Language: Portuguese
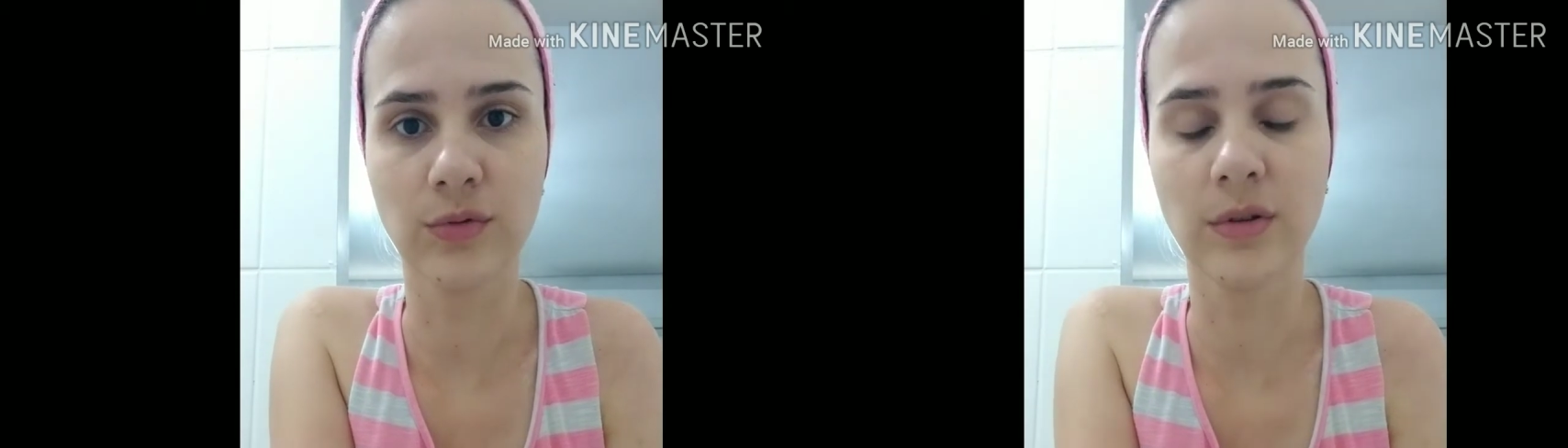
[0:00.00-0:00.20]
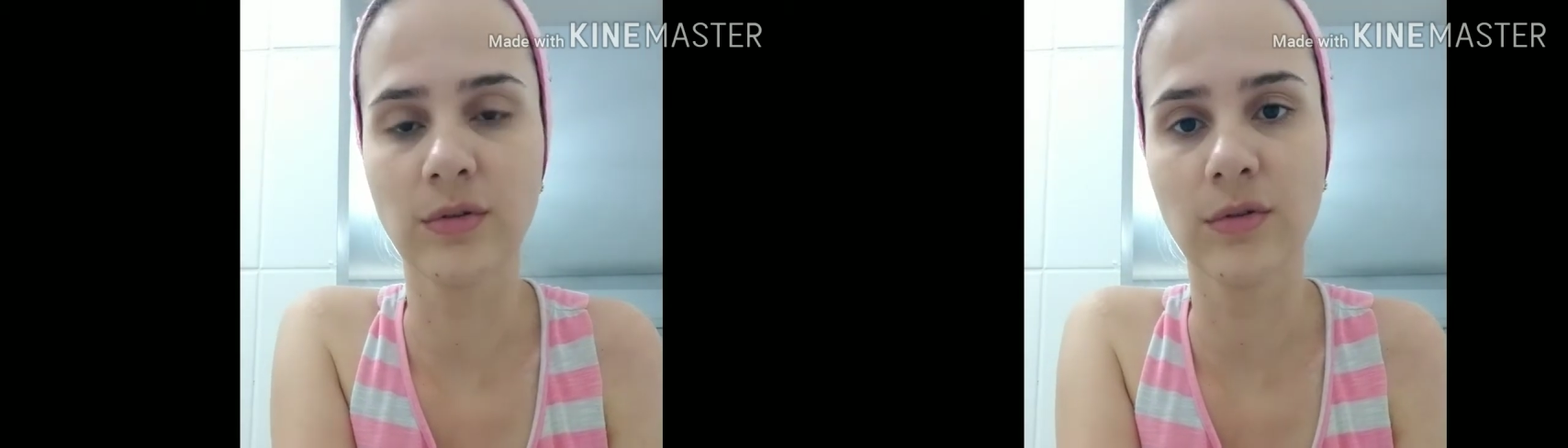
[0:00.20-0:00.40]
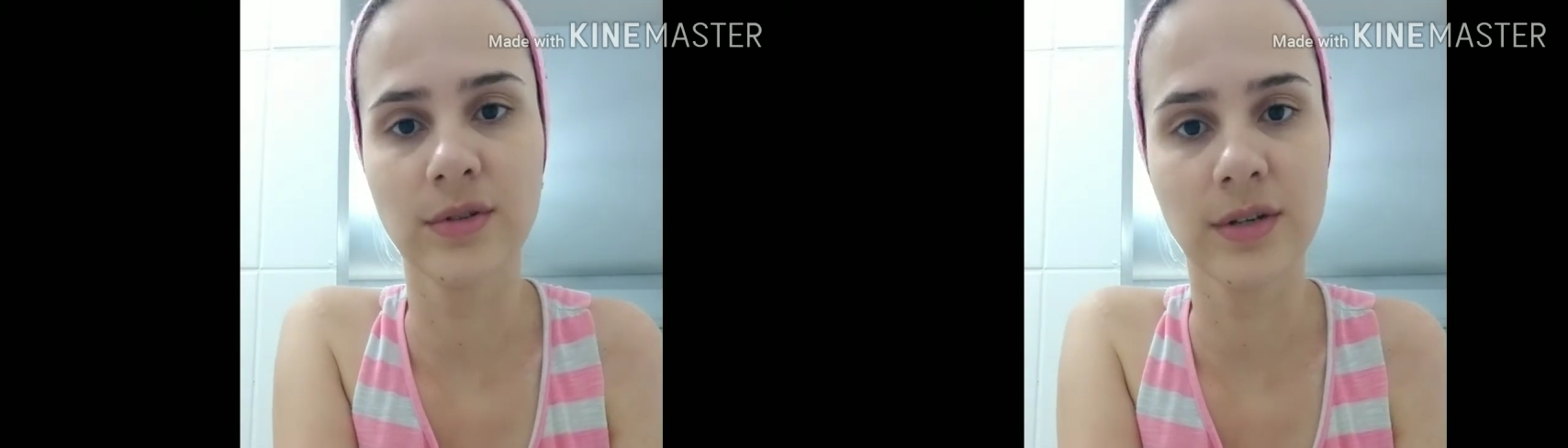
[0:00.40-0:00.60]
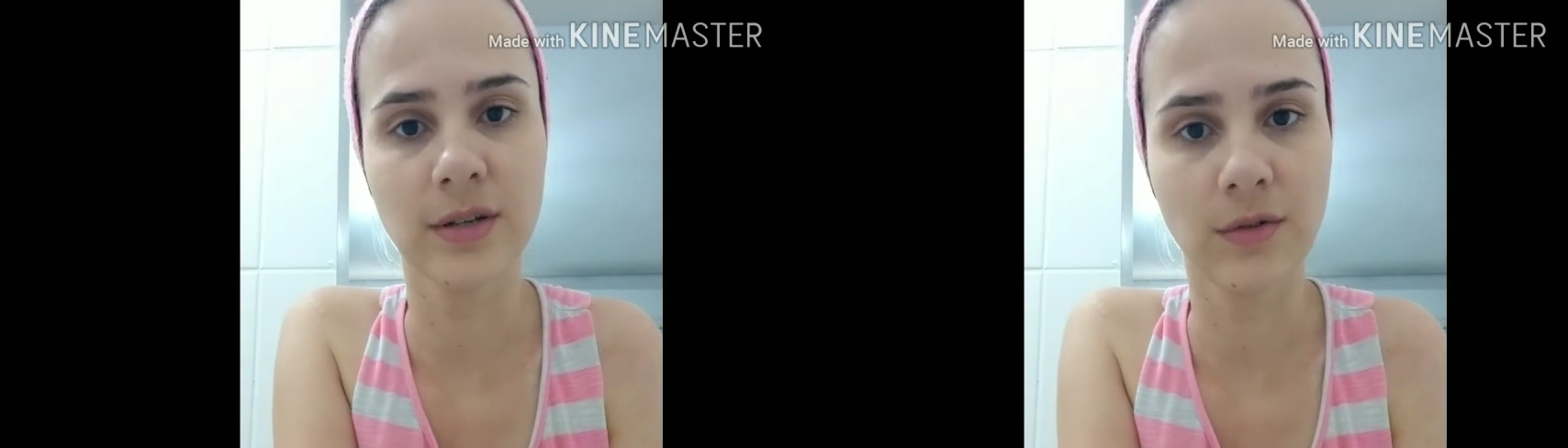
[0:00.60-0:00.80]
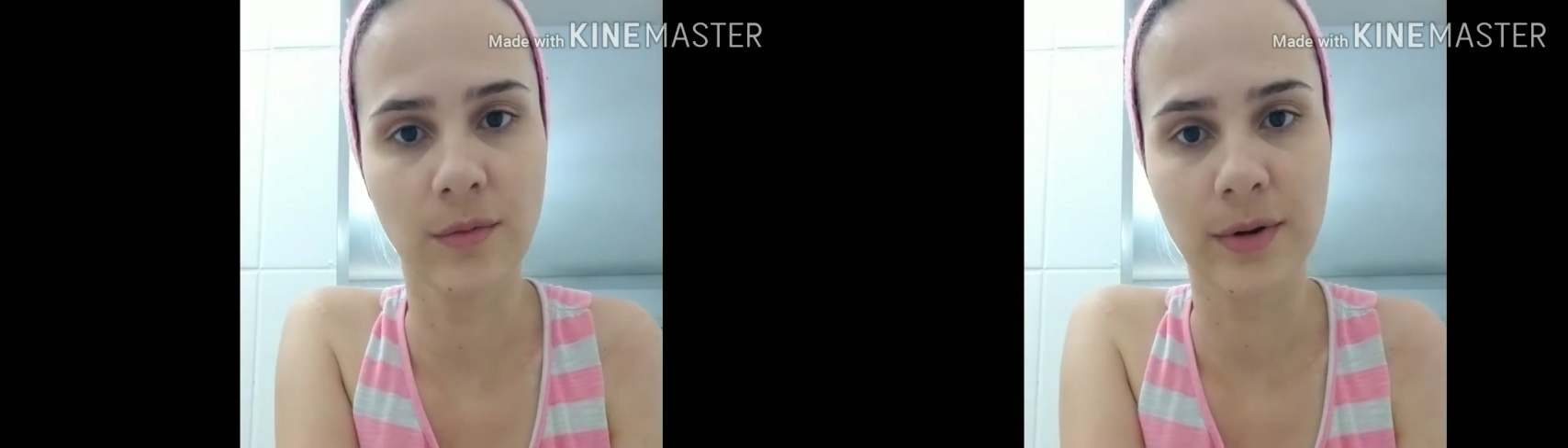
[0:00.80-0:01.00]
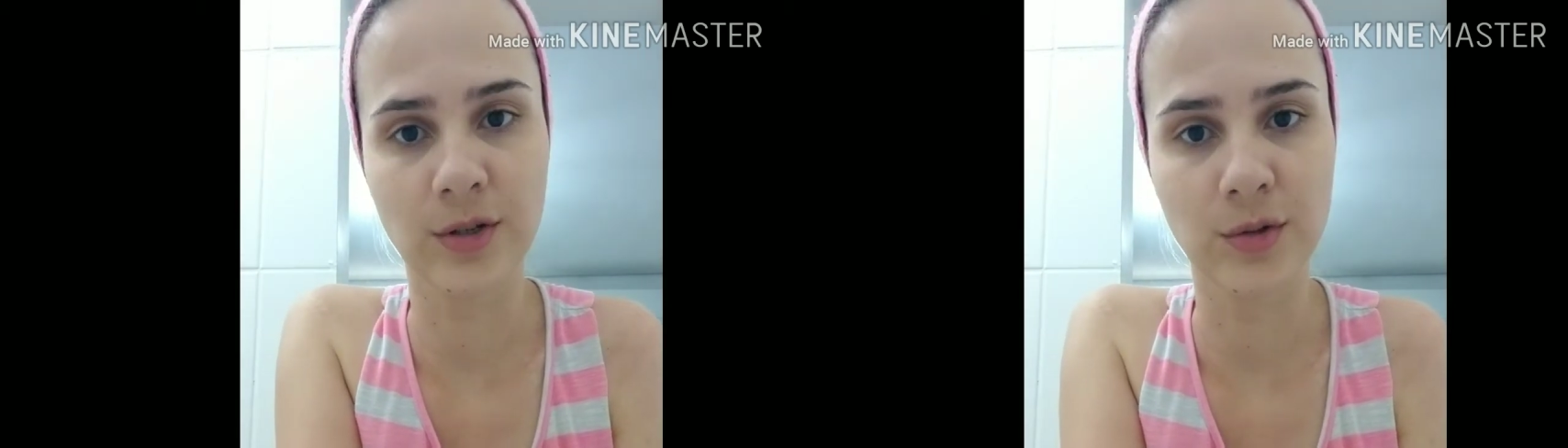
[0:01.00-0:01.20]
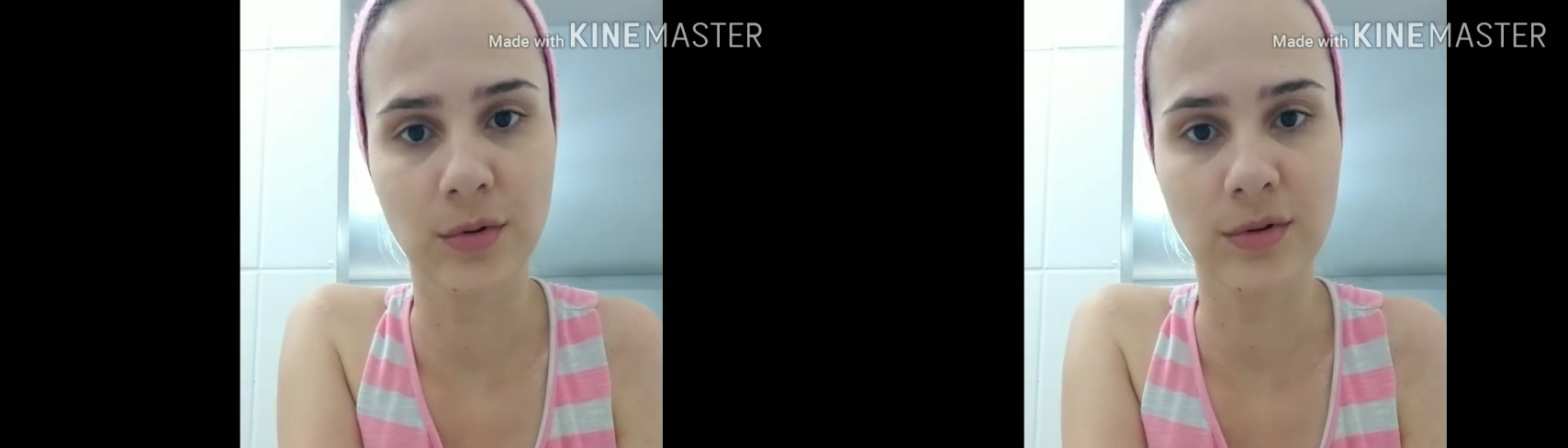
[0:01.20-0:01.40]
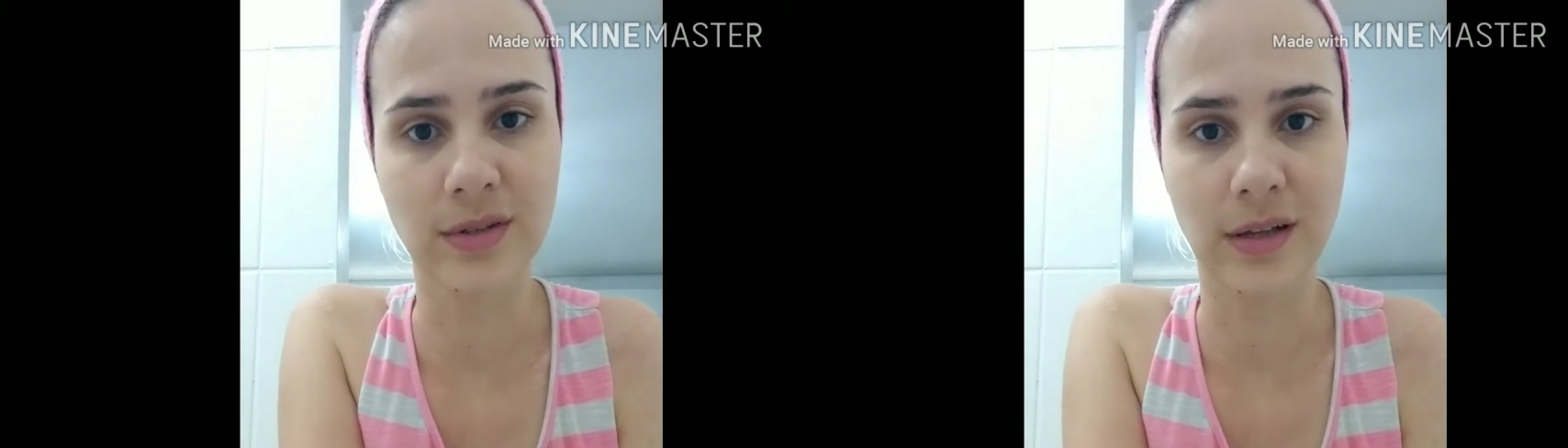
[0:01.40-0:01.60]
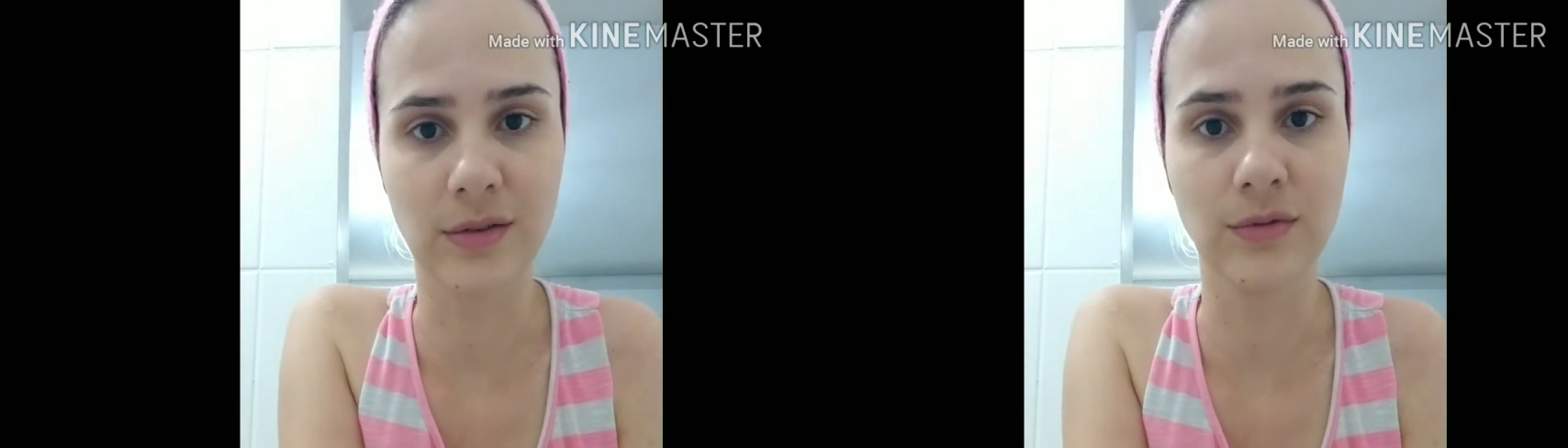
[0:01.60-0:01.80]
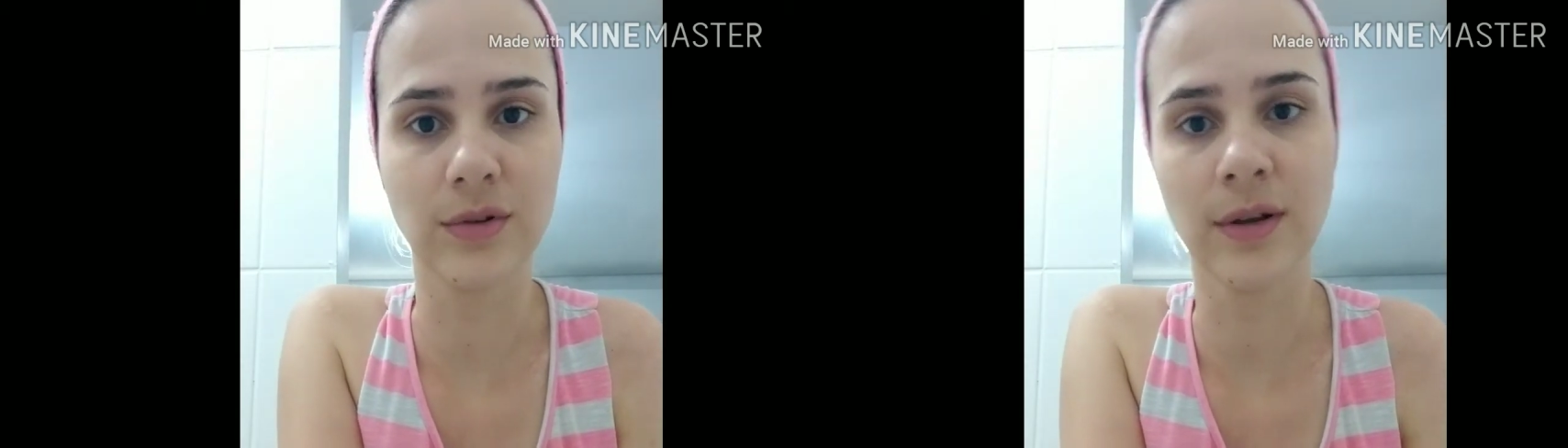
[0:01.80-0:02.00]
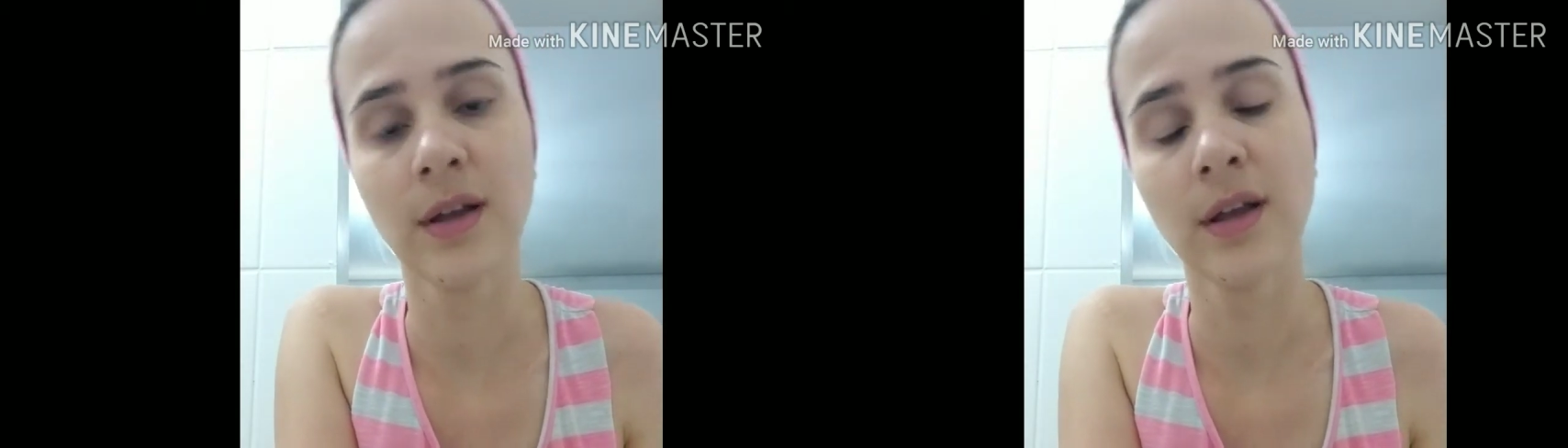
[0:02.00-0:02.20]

Não tô conseguindo comprar os produtos da Natura.